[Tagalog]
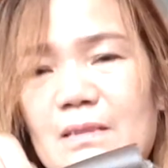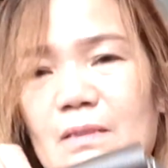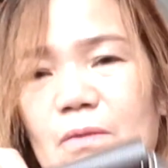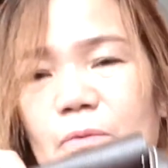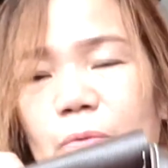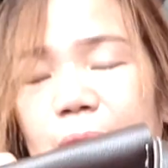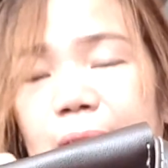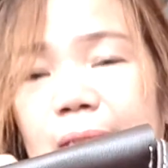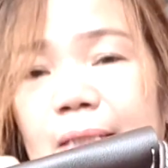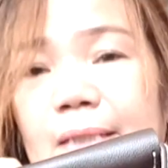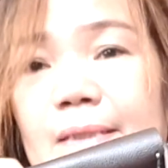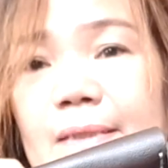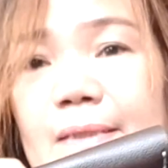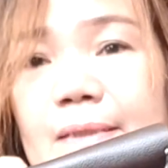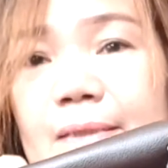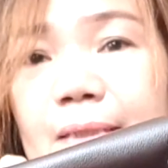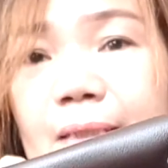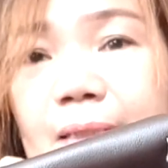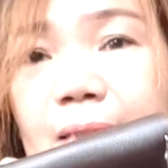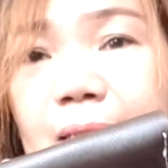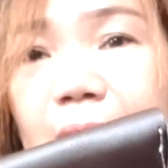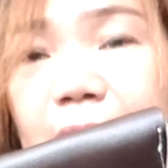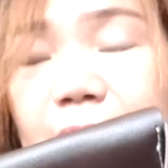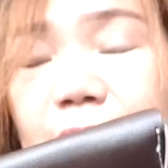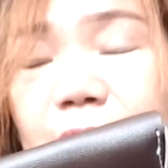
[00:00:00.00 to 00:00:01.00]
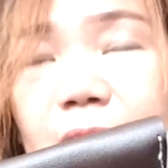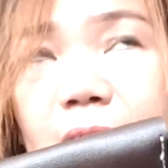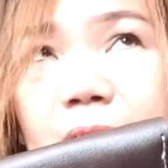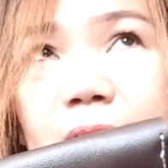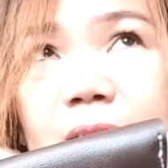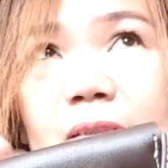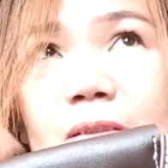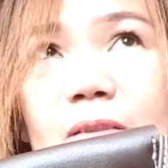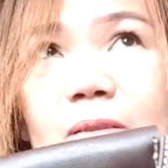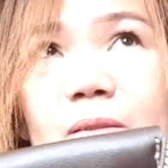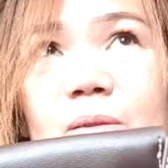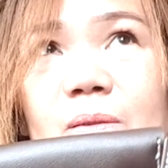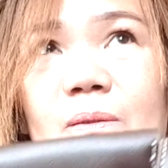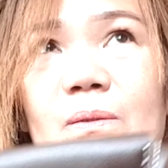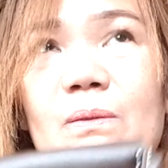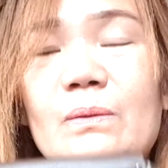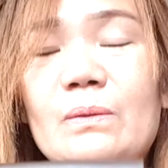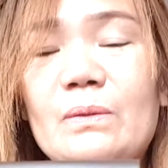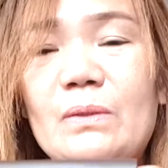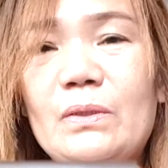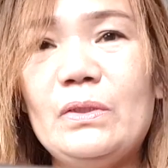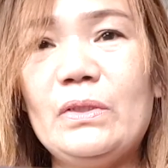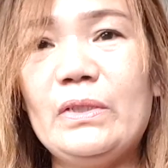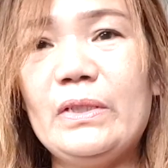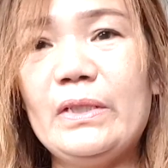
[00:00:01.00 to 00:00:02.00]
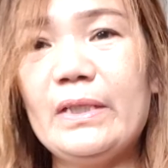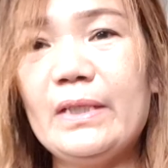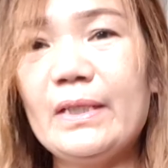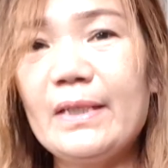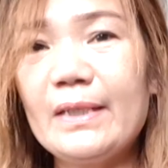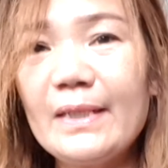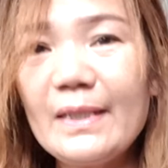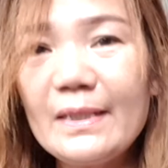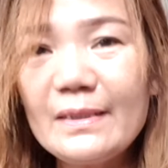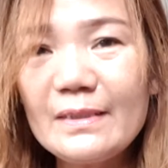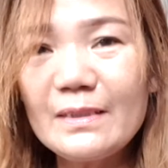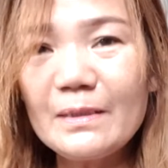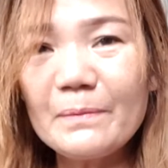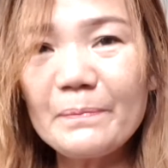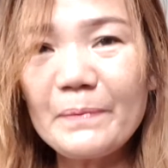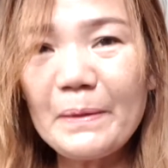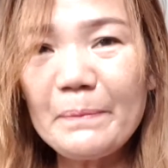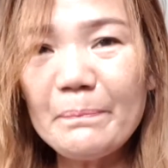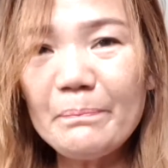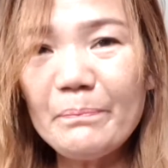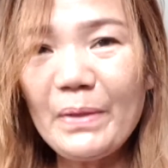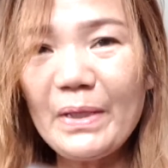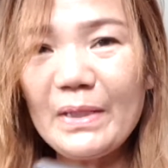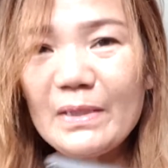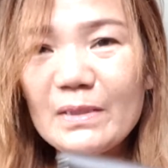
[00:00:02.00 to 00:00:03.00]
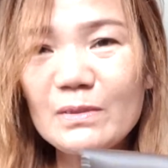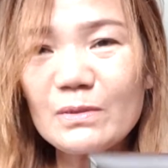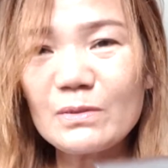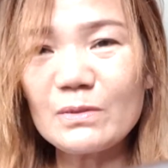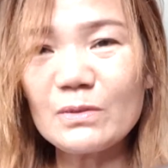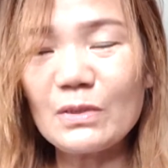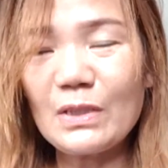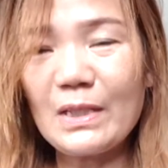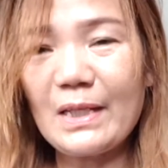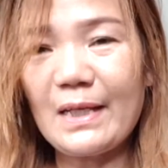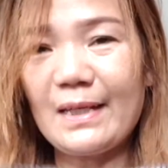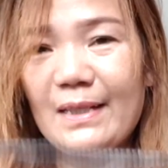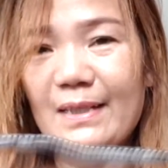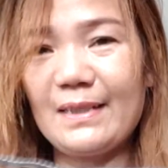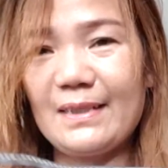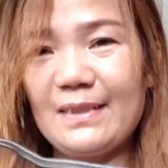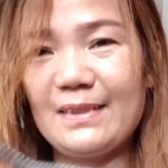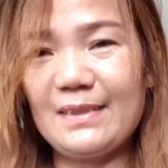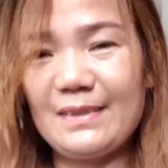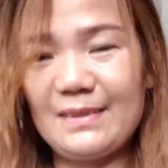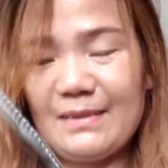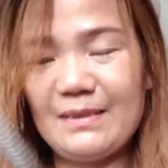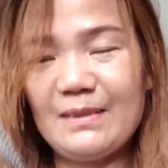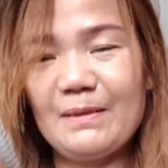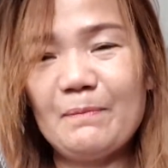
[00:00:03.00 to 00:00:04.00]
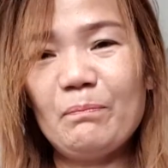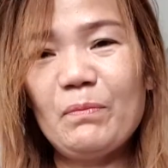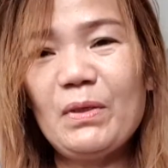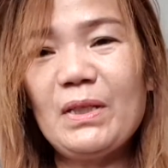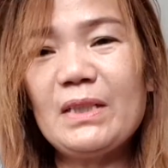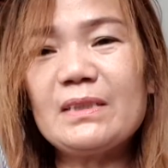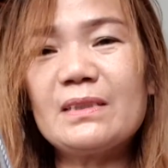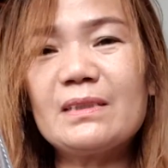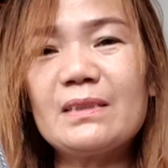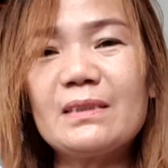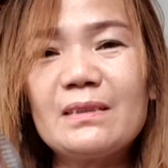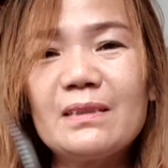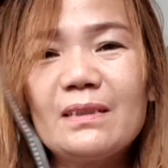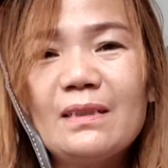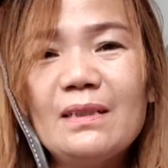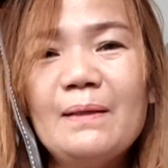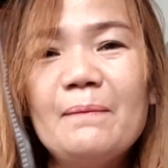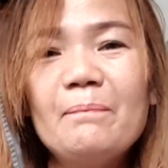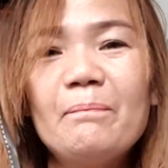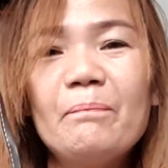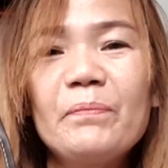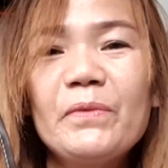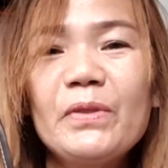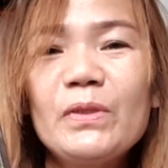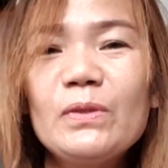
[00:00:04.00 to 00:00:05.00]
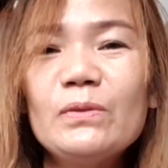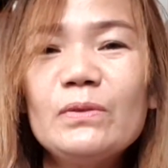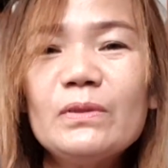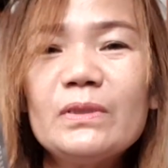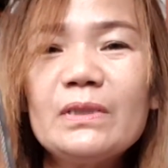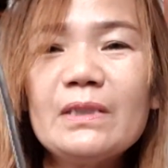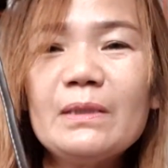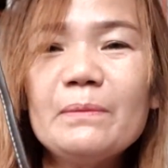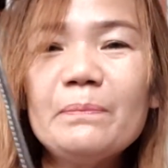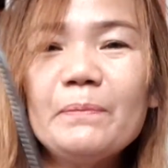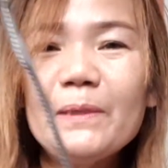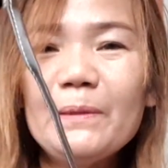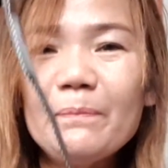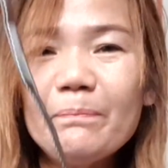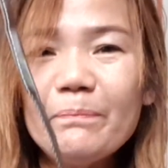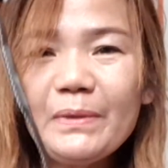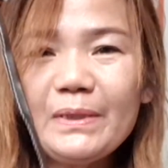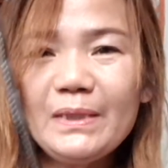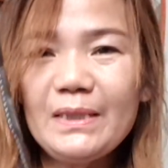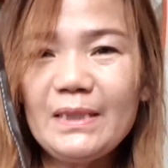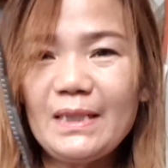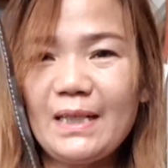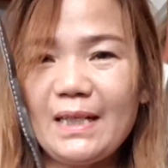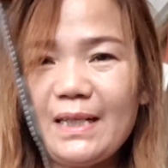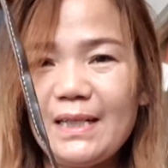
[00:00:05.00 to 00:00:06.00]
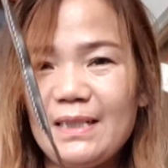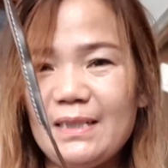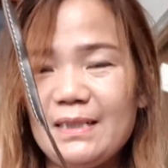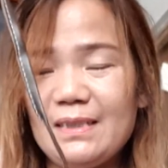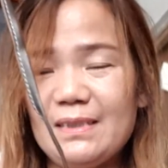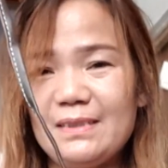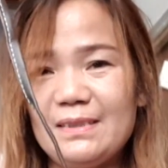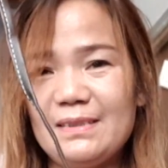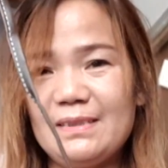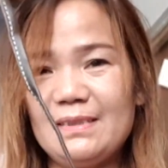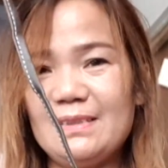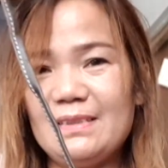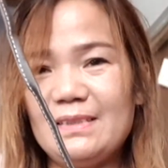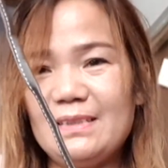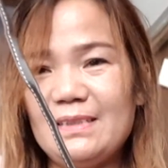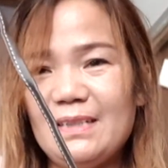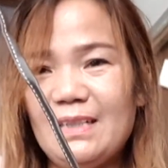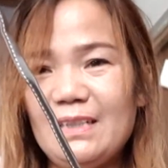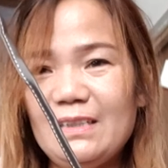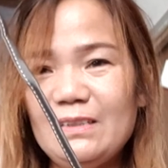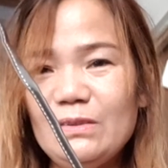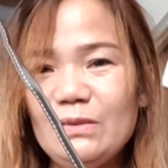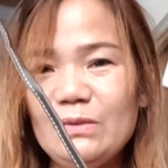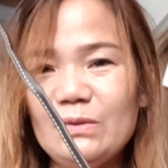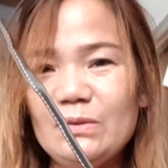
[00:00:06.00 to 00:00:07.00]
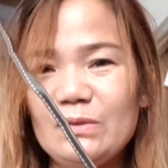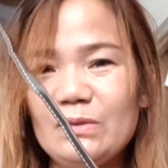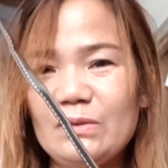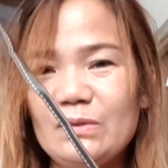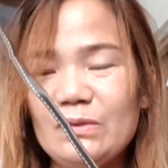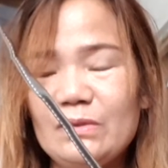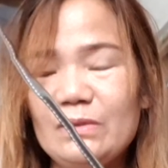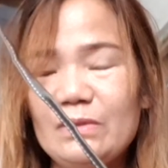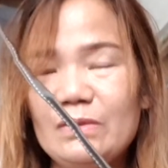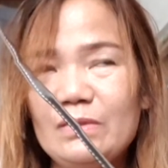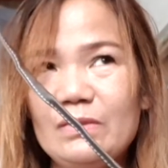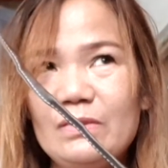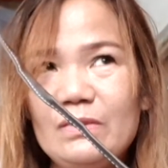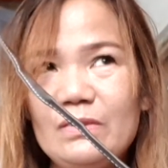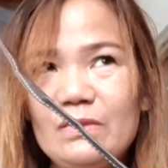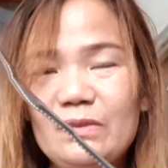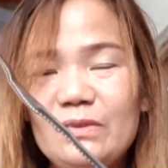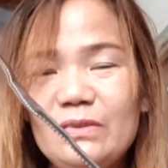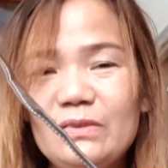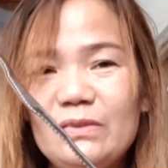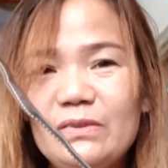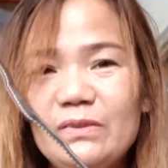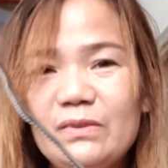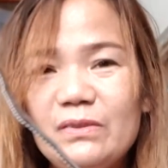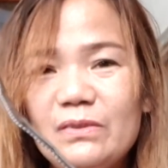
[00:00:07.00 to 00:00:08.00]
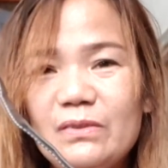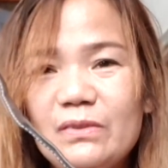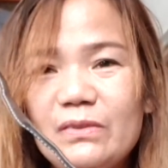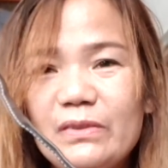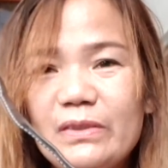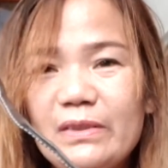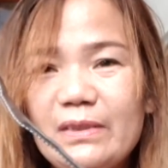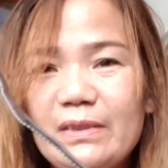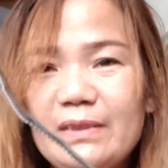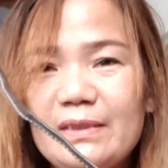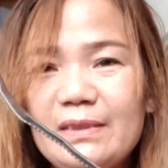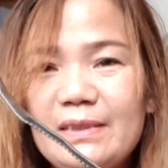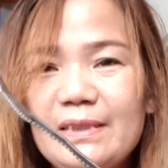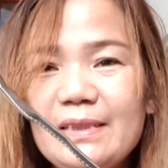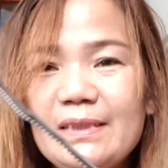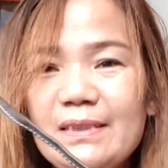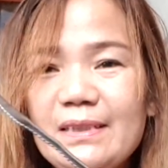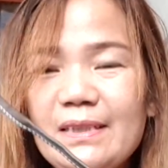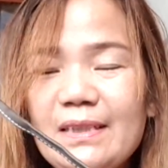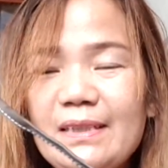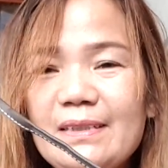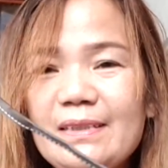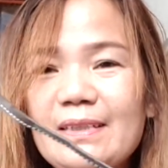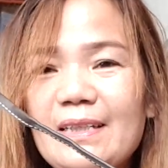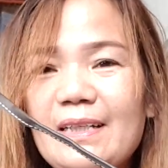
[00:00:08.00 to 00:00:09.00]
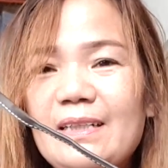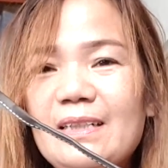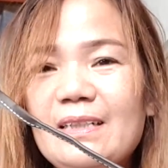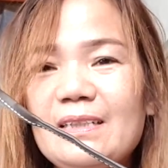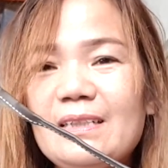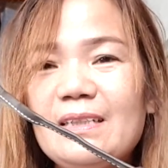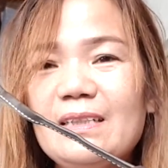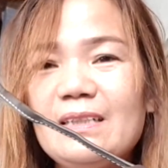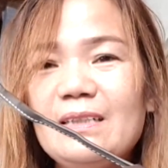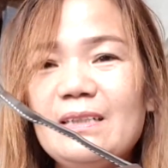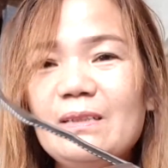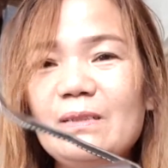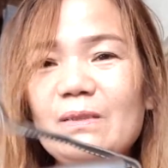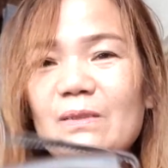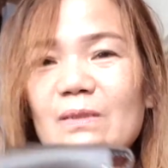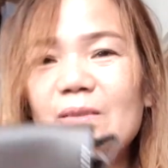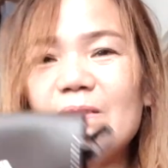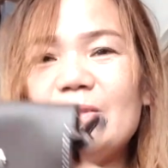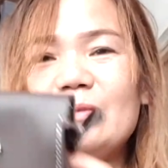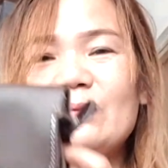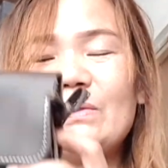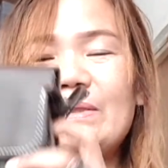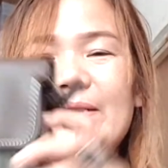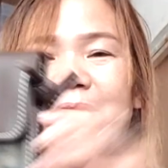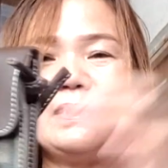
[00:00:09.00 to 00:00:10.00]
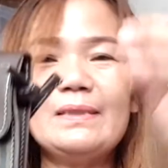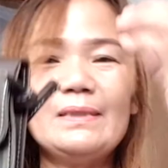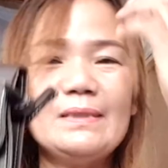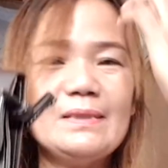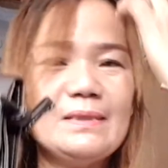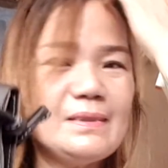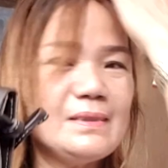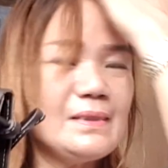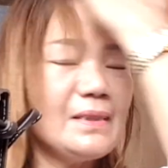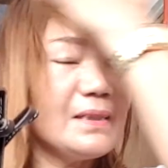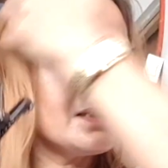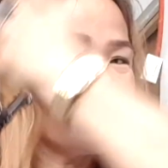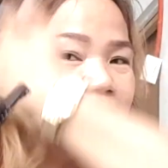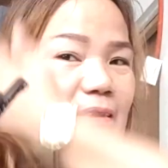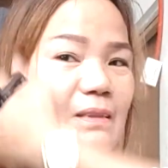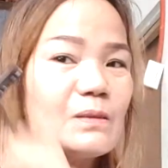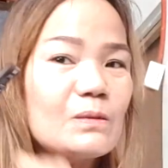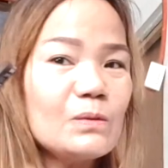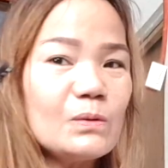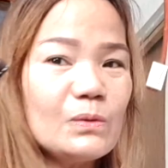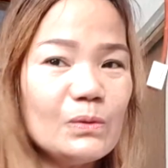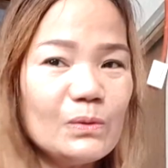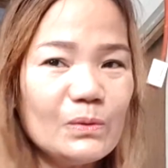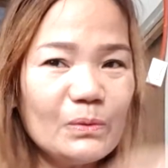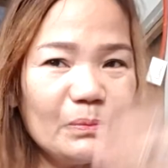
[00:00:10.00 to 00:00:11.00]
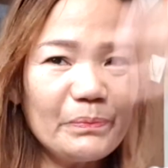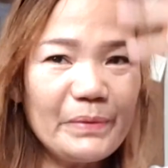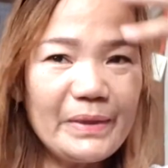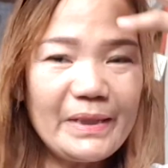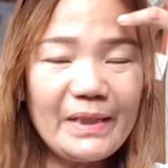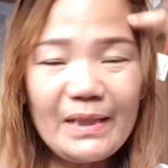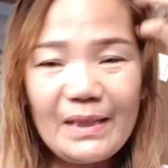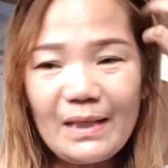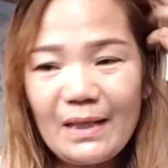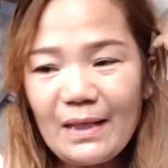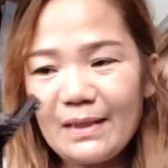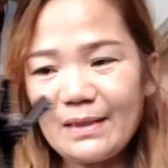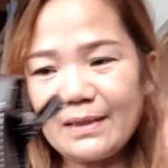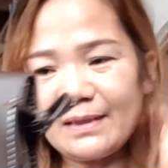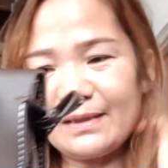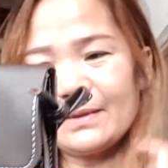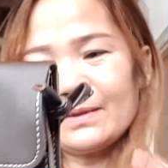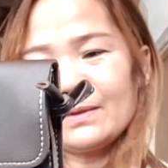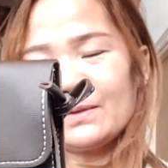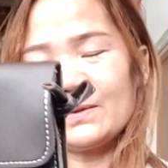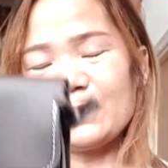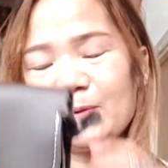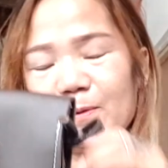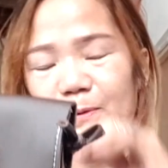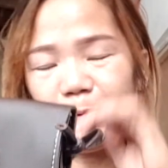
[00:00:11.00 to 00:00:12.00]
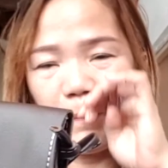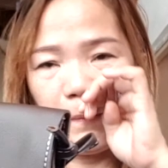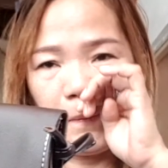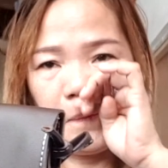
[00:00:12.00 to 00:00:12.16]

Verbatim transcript: 100 eh, ano lang to. 95 pesos lang. Plus, yung shipping pin niya, ano, 38 nga naging 132 yung binayaran ko.